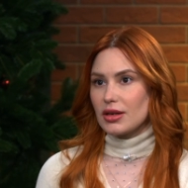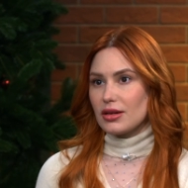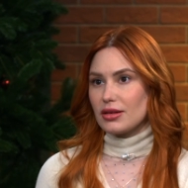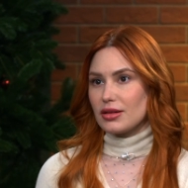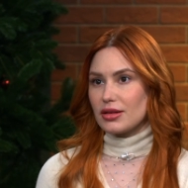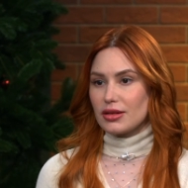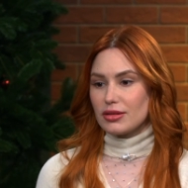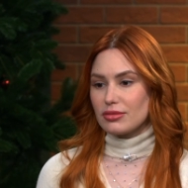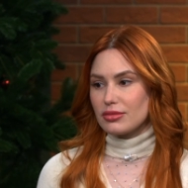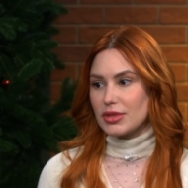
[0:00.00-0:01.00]

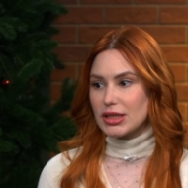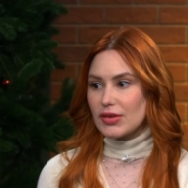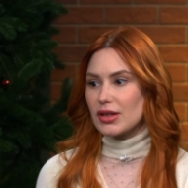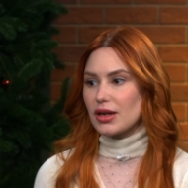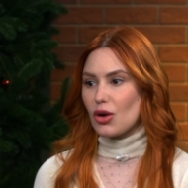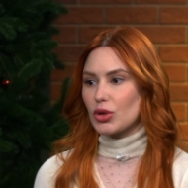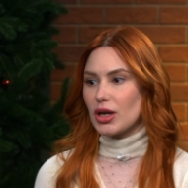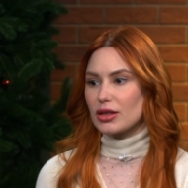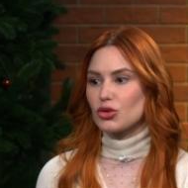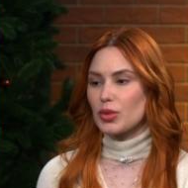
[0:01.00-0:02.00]
э, действительно какой-то
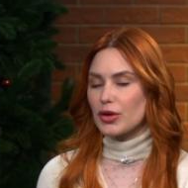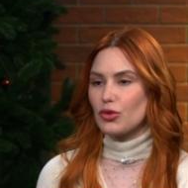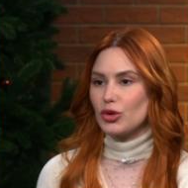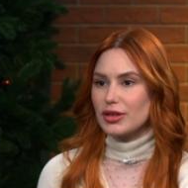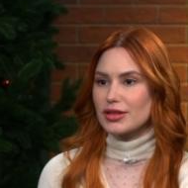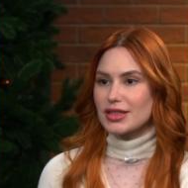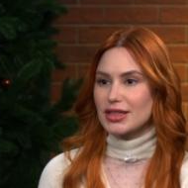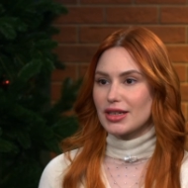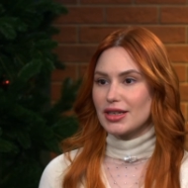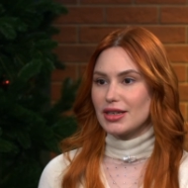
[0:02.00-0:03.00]
акт доброй воли со
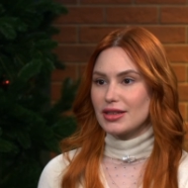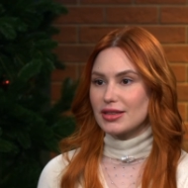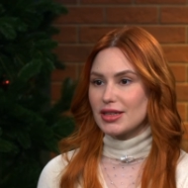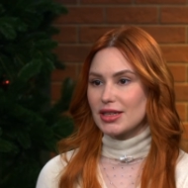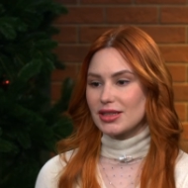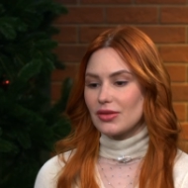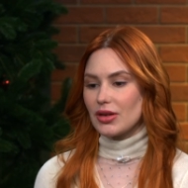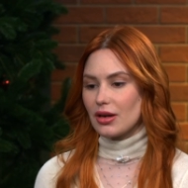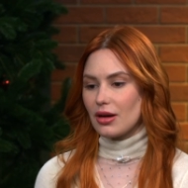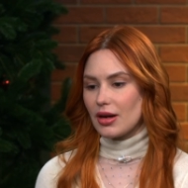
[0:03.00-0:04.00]
стороны
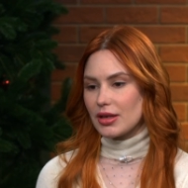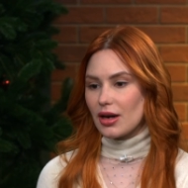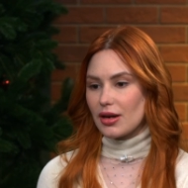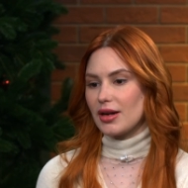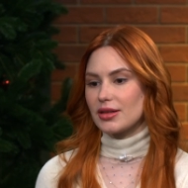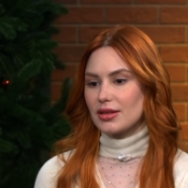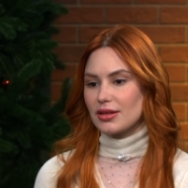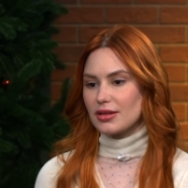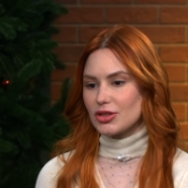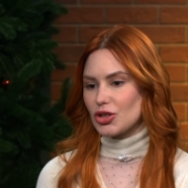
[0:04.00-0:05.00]
следствия, а не
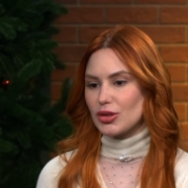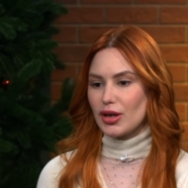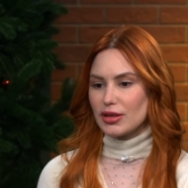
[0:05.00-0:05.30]
какая-то очередная